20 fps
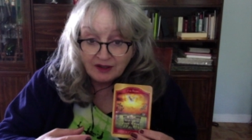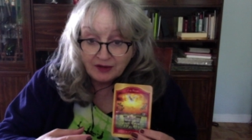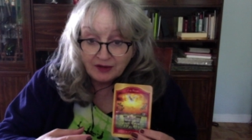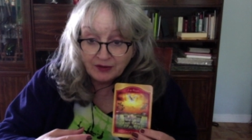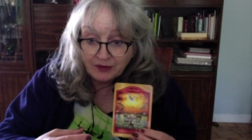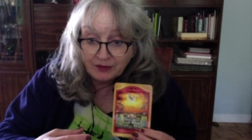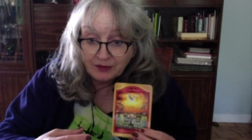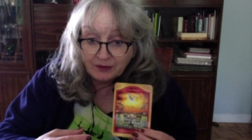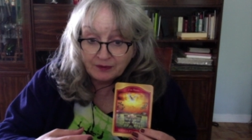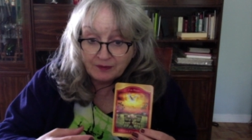
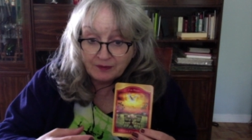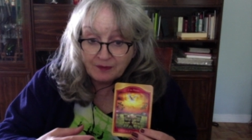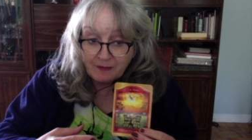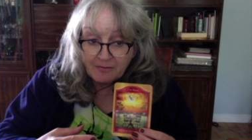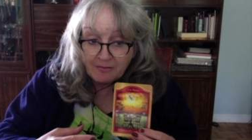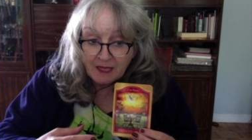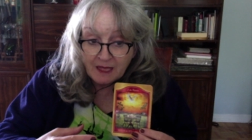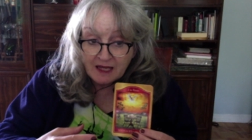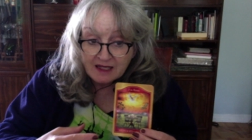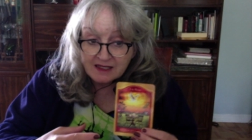Euh,
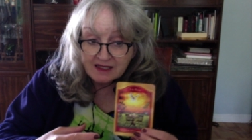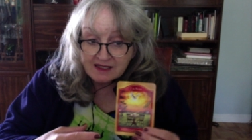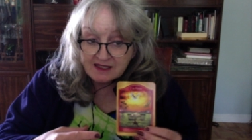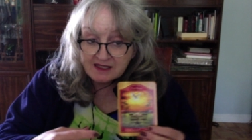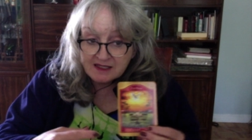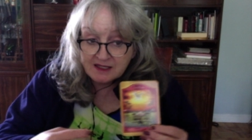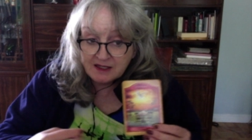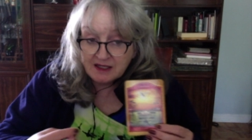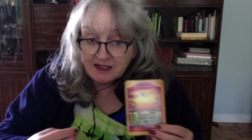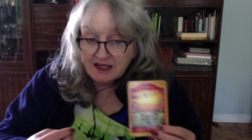
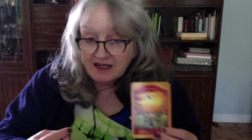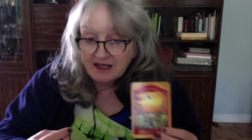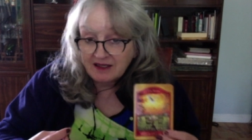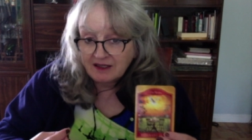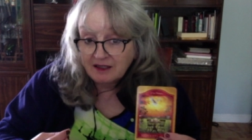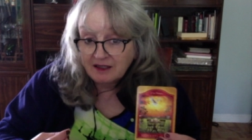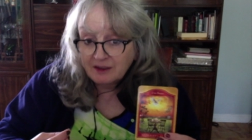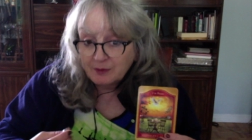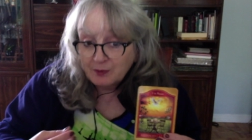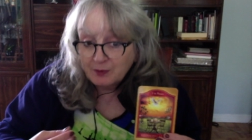c'est
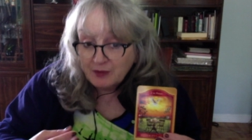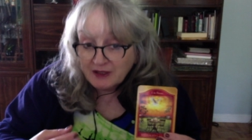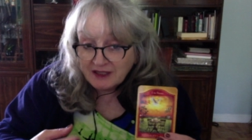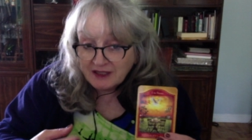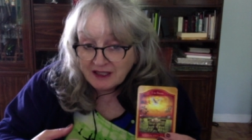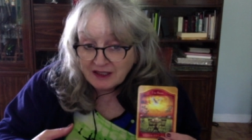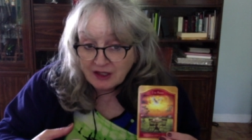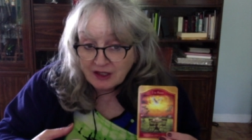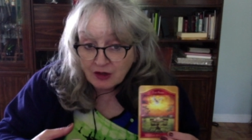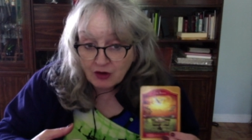peut-être
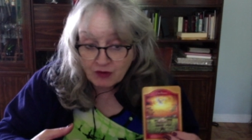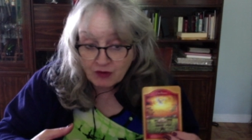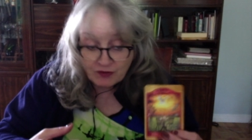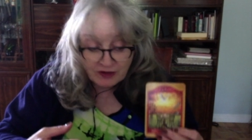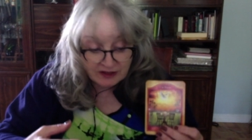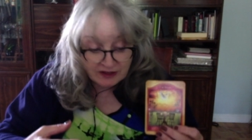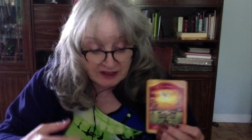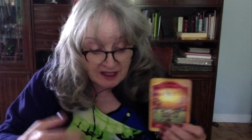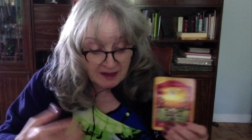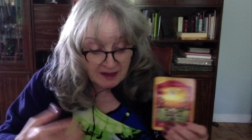
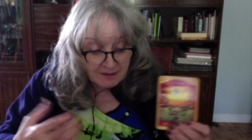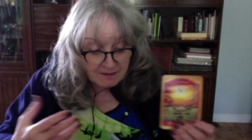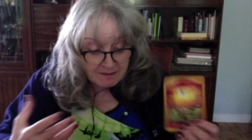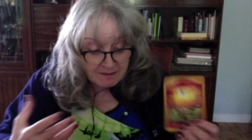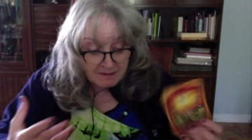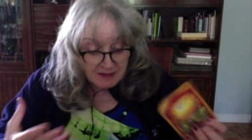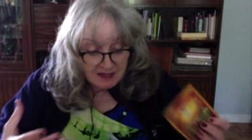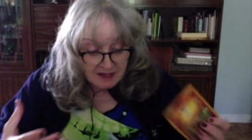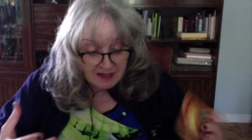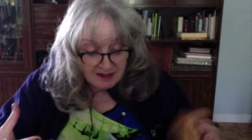inconfortable,
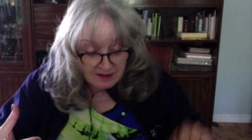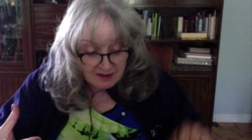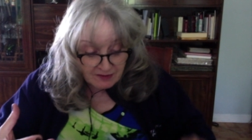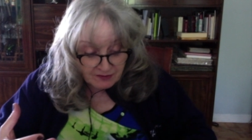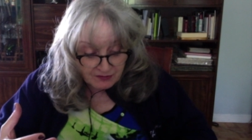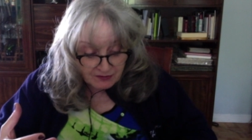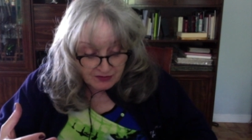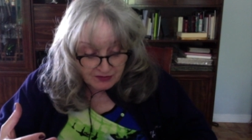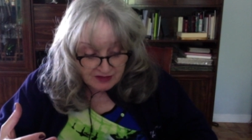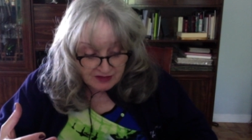mais vous
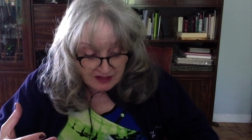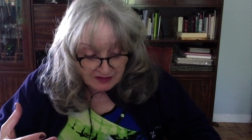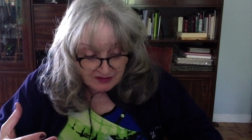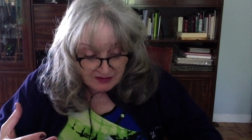savez,